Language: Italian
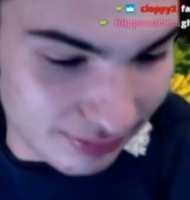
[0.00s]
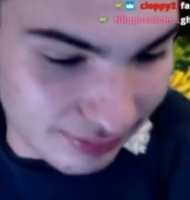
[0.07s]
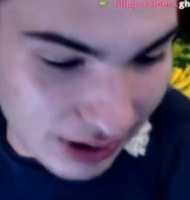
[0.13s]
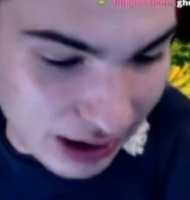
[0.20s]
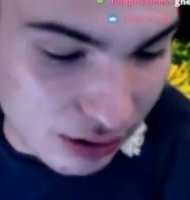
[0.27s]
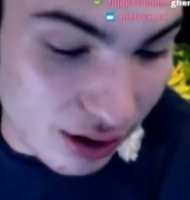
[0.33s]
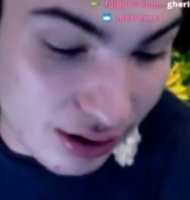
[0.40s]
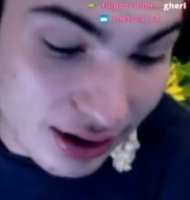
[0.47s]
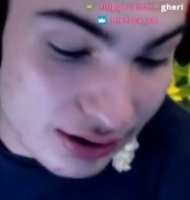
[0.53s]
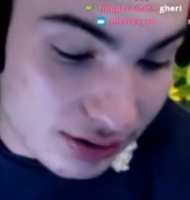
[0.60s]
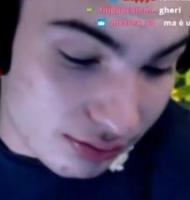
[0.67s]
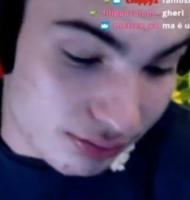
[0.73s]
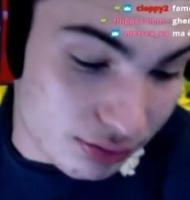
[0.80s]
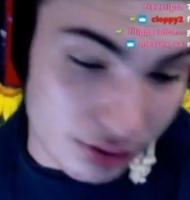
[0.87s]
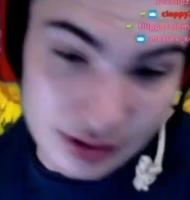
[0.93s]
Le
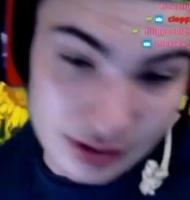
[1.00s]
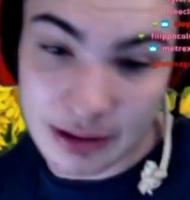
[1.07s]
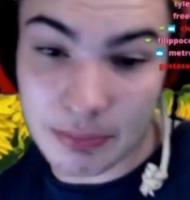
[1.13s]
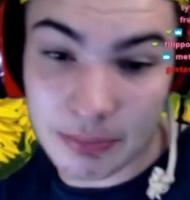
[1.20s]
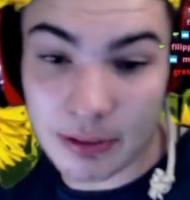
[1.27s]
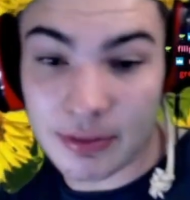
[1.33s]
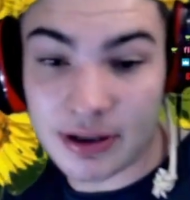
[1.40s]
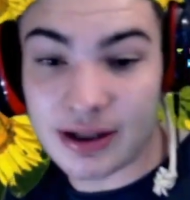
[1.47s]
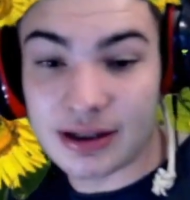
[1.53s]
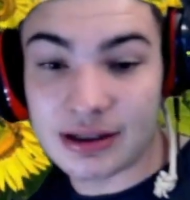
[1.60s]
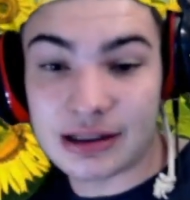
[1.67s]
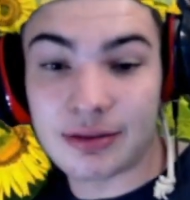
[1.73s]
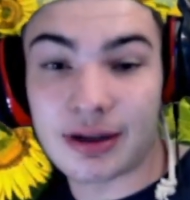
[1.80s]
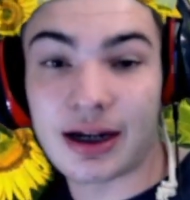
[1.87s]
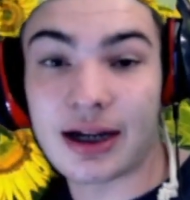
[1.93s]
donne sono sempre
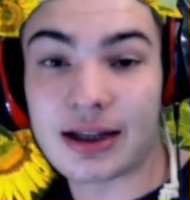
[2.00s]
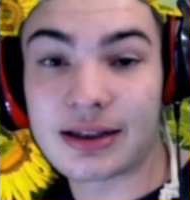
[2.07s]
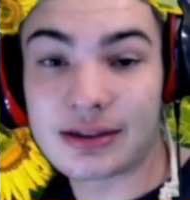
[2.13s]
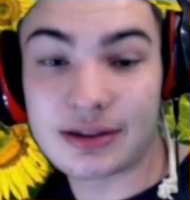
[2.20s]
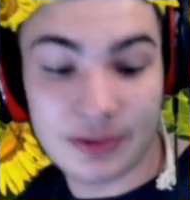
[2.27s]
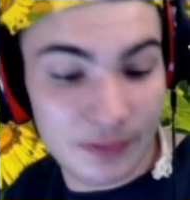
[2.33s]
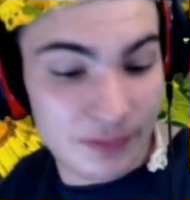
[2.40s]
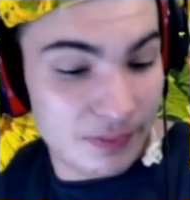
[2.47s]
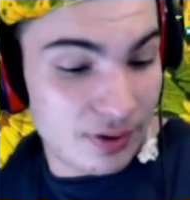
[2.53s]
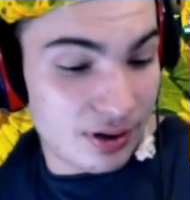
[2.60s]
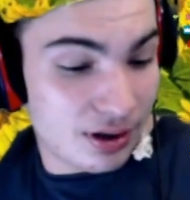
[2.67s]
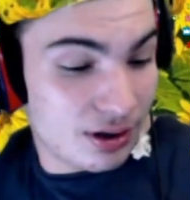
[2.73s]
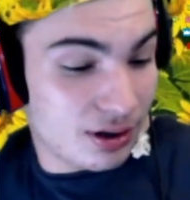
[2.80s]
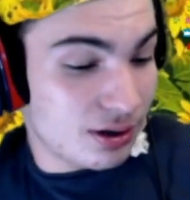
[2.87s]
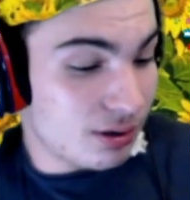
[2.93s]
bellissime, ragazzi.
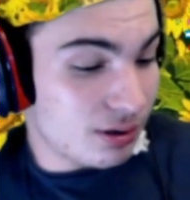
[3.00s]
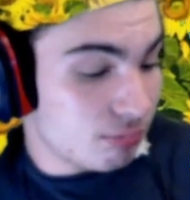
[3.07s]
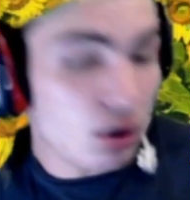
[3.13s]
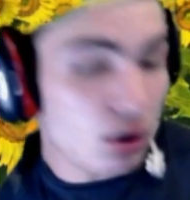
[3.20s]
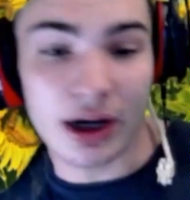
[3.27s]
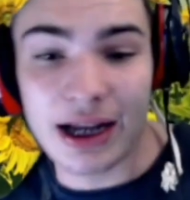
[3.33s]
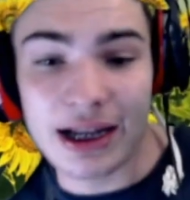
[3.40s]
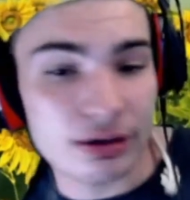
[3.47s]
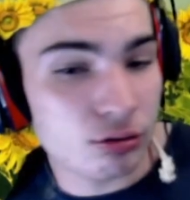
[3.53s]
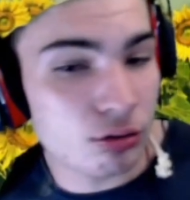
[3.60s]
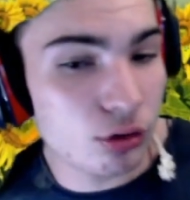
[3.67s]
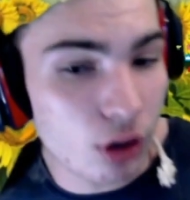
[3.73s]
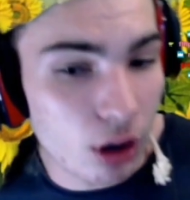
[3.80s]
No, ragazzi, sono